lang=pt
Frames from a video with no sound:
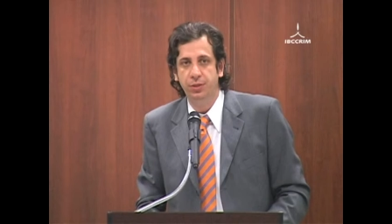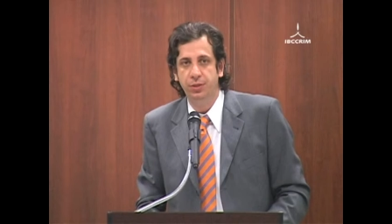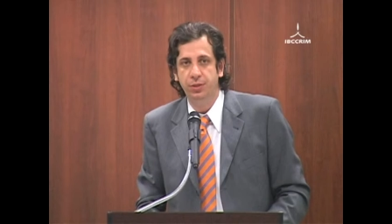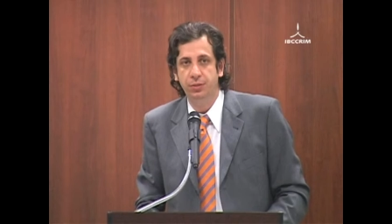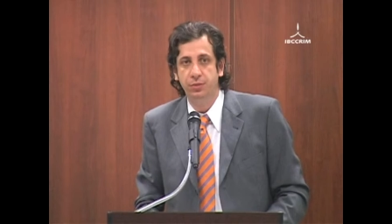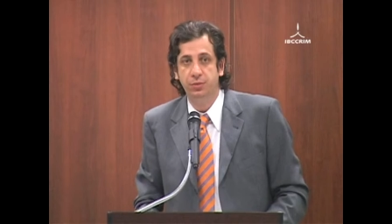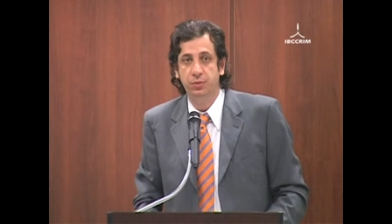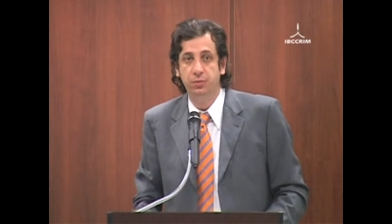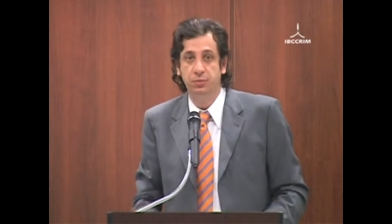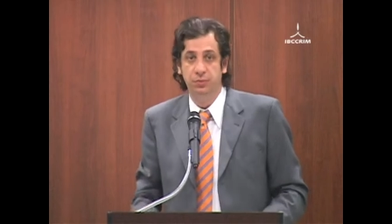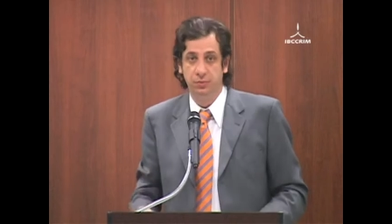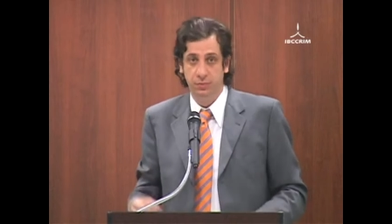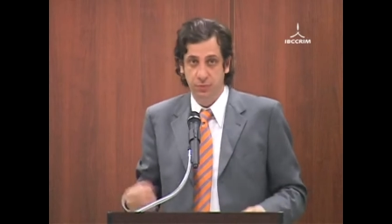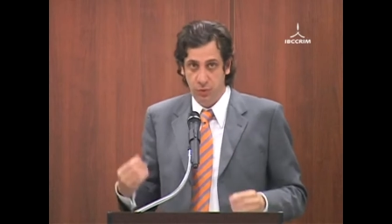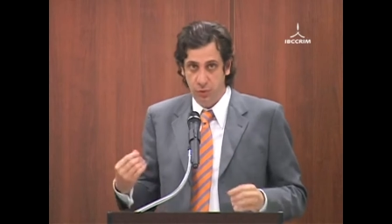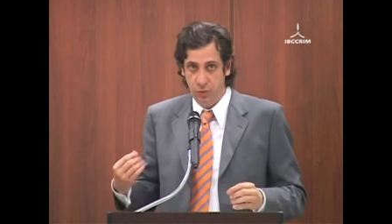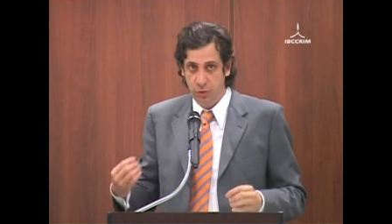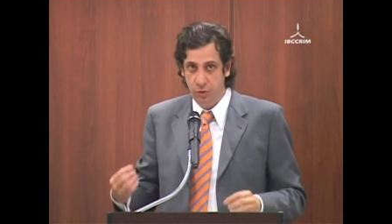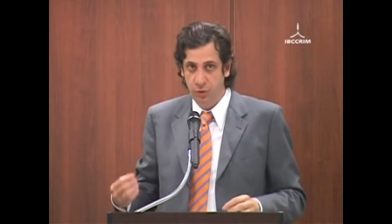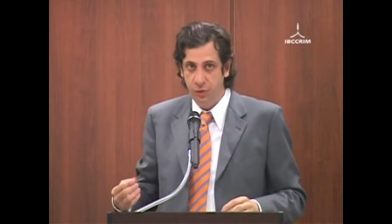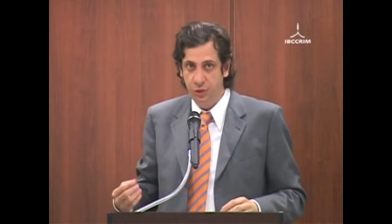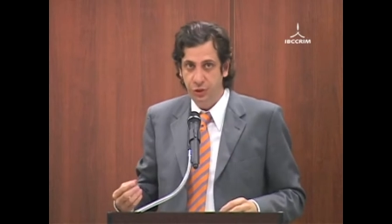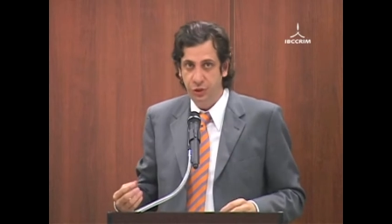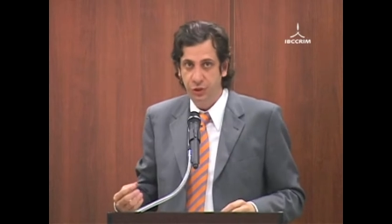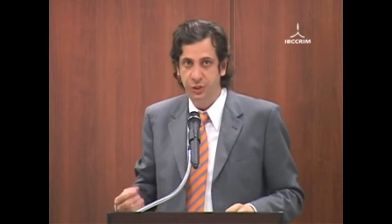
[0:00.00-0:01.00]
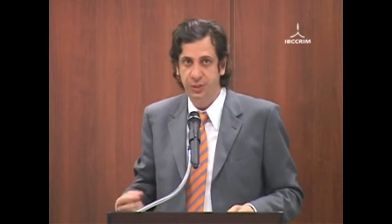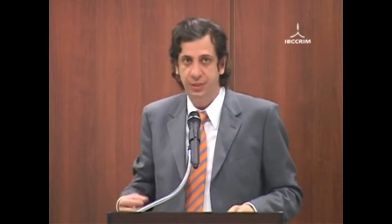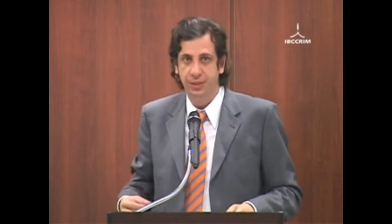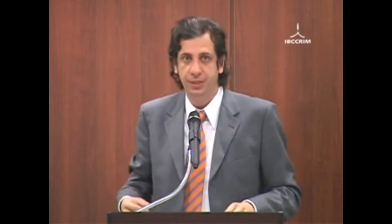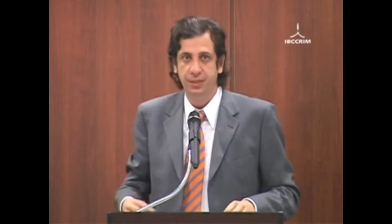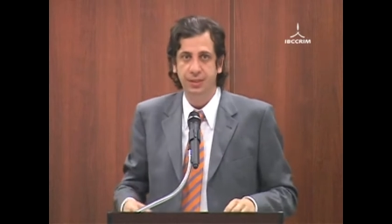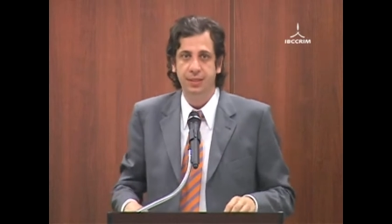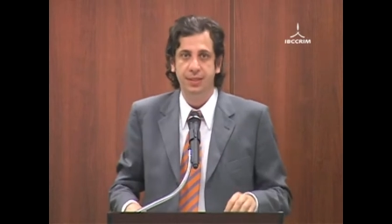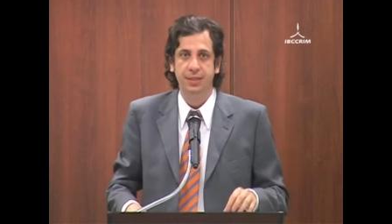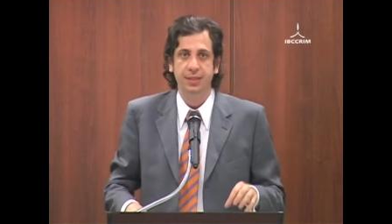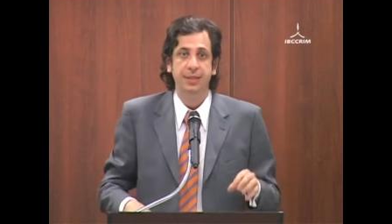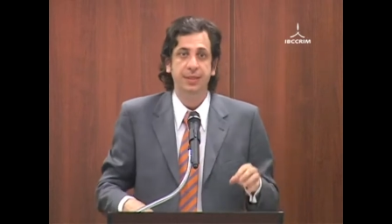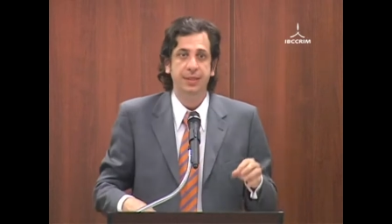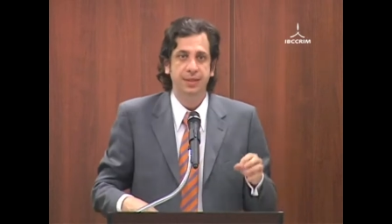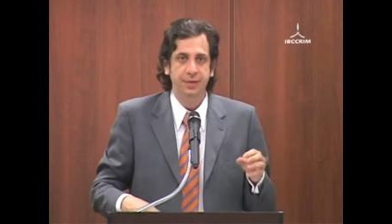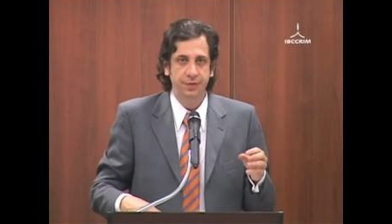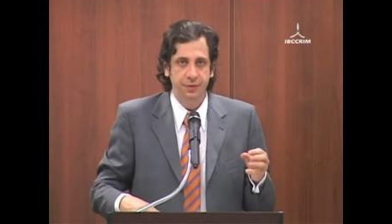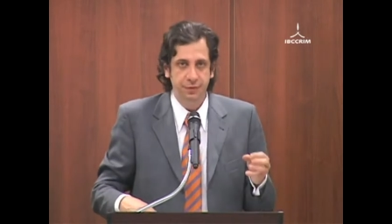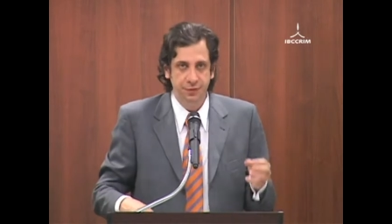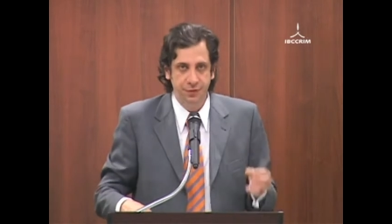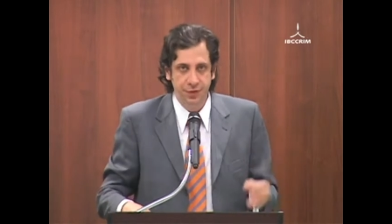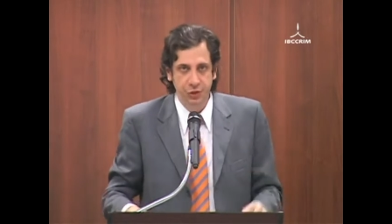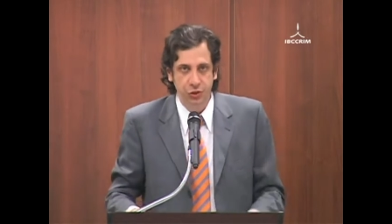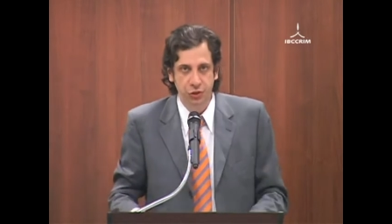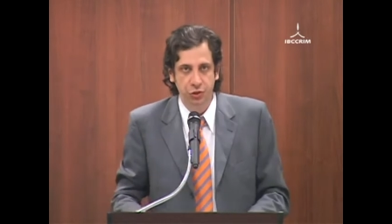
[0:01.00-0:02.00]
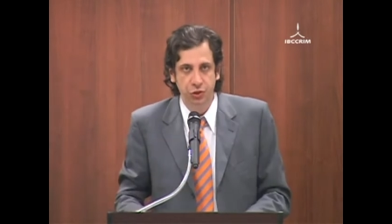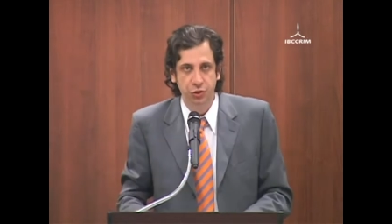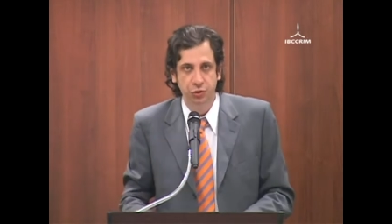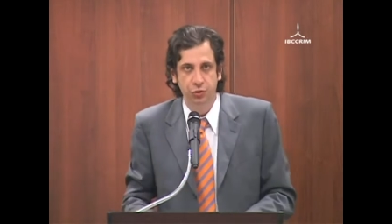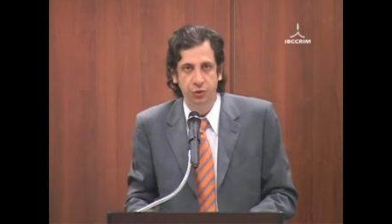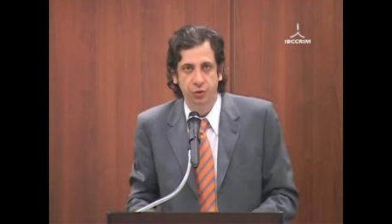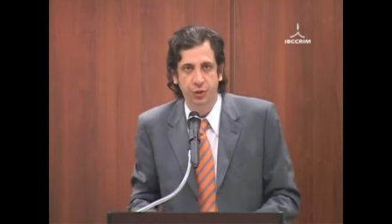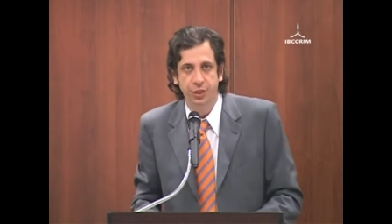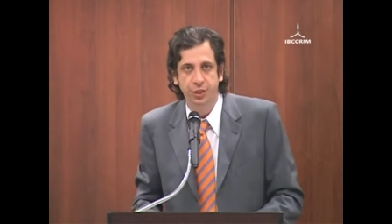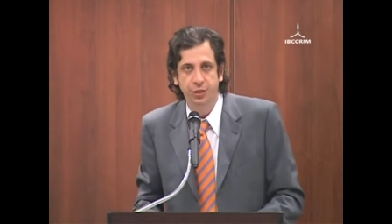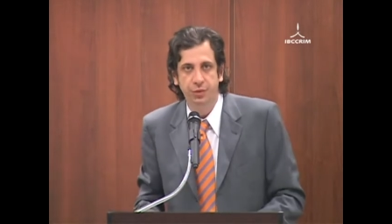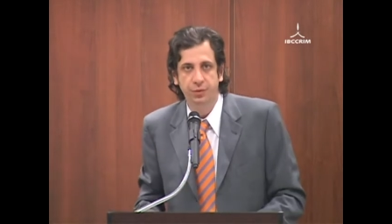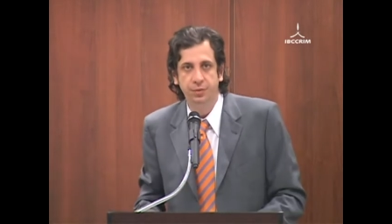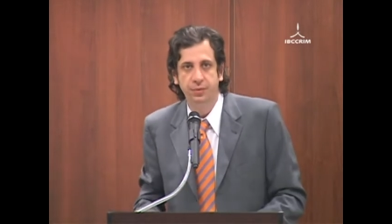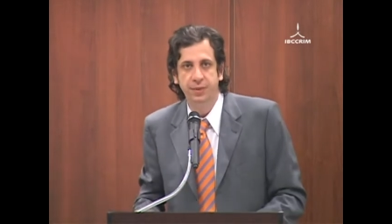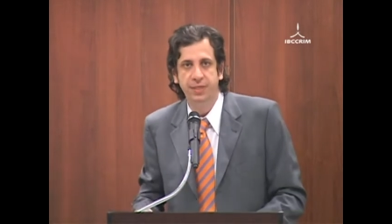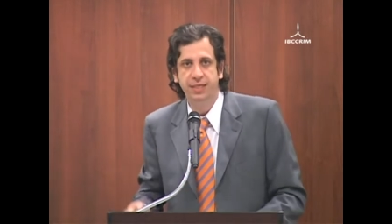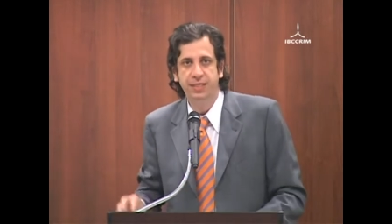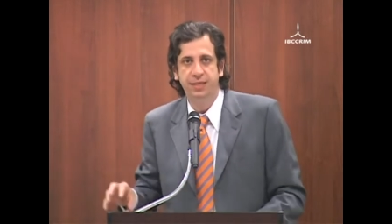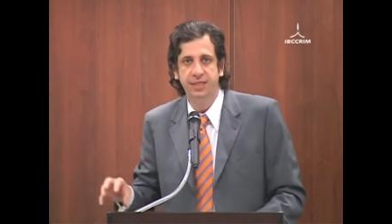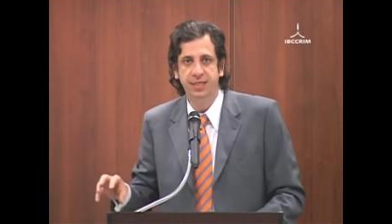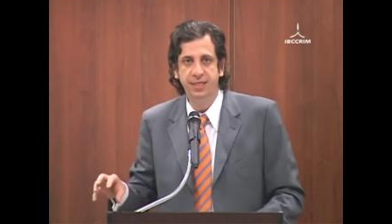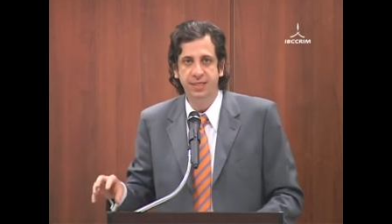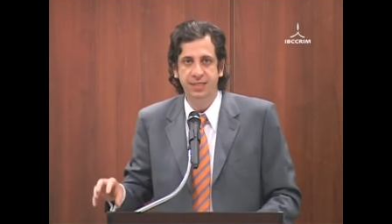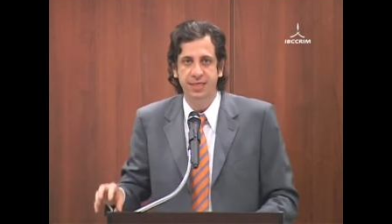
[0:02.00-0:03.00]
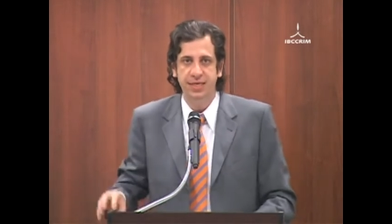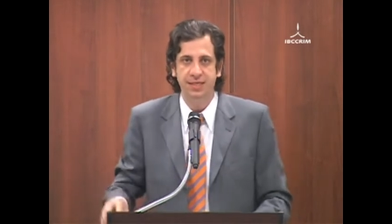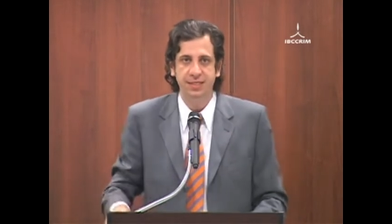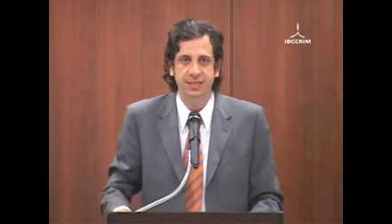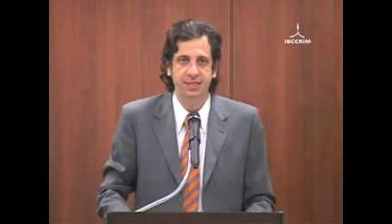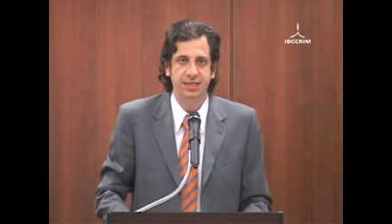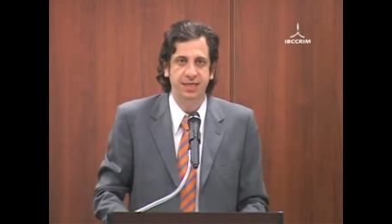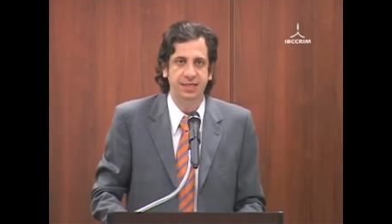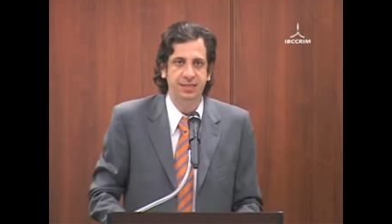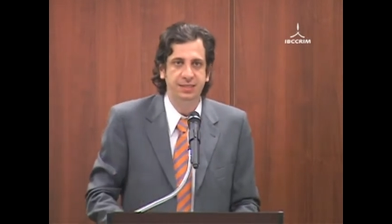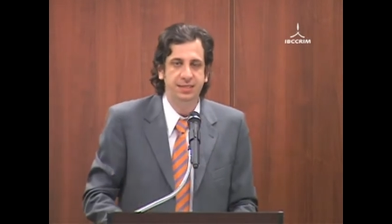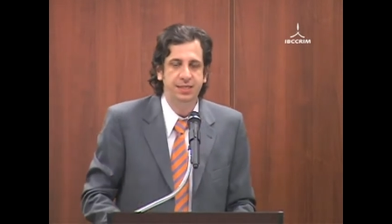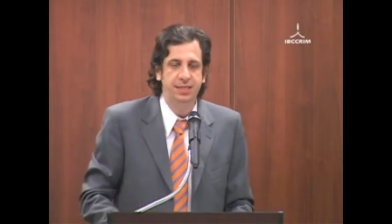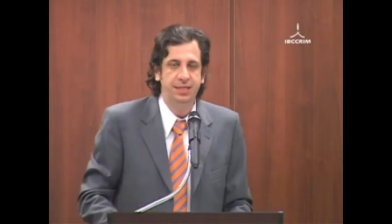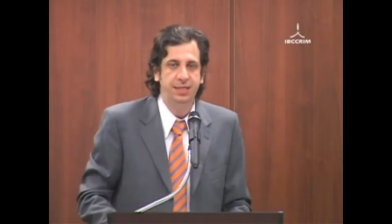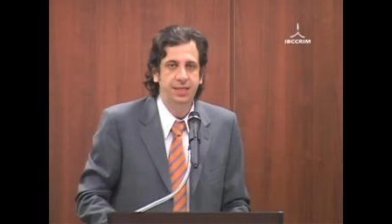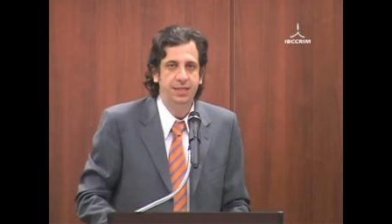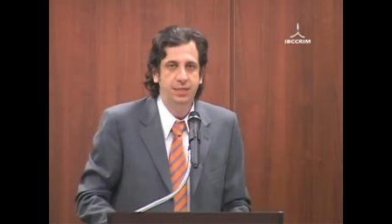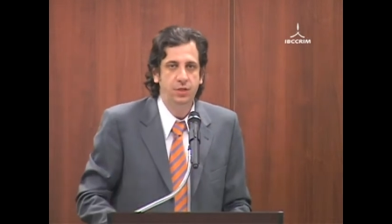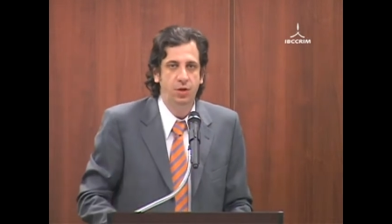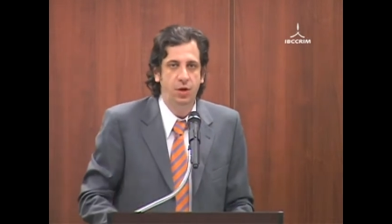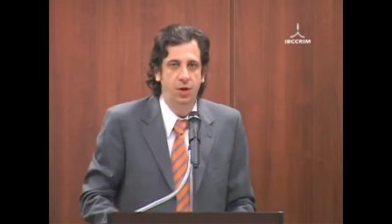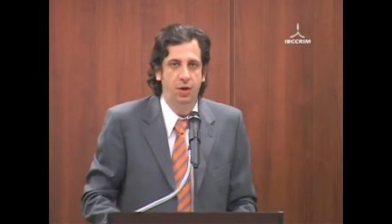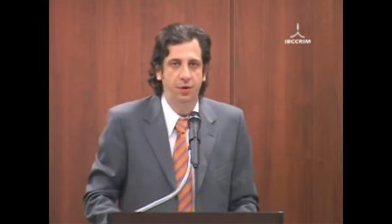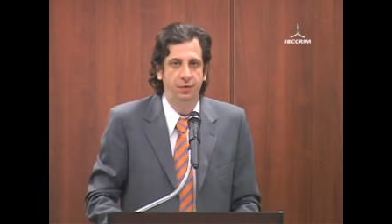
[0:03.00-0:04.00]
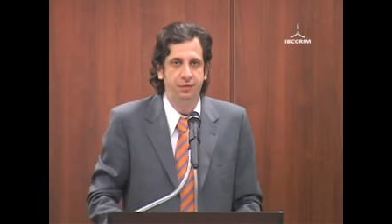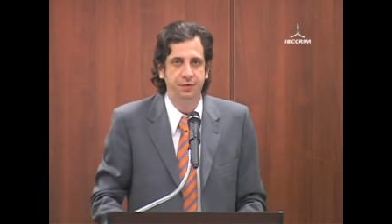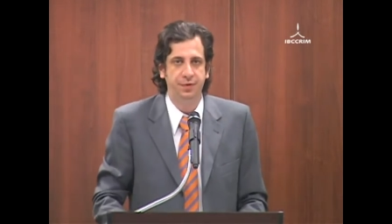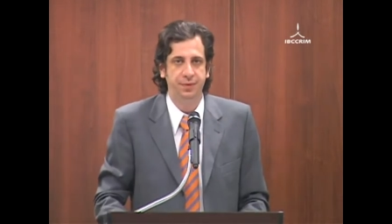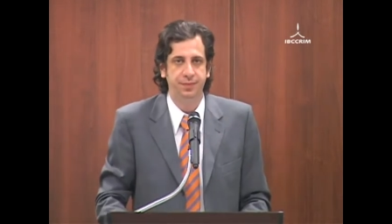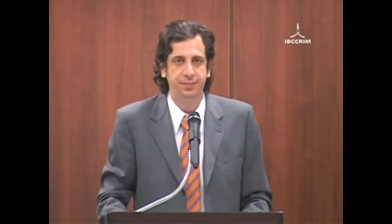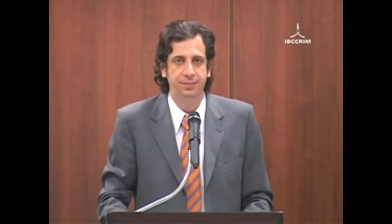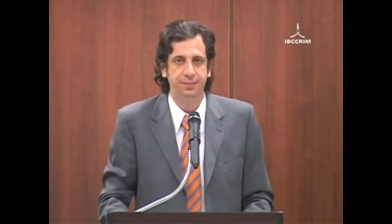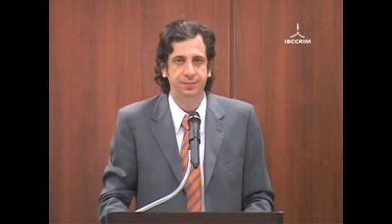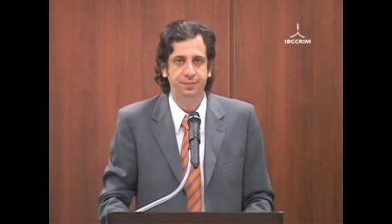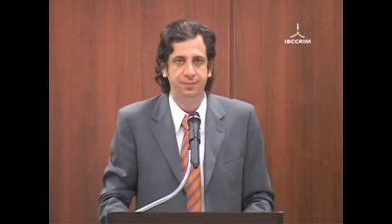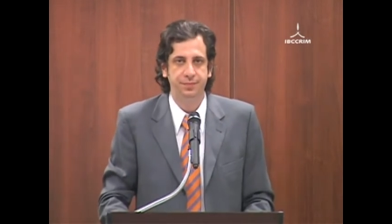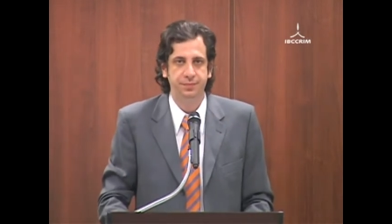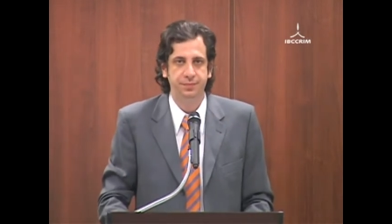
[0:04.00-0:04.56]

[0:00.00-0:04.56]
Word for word: tem o artigo, hoje, 28 e 33 da Lei Nova.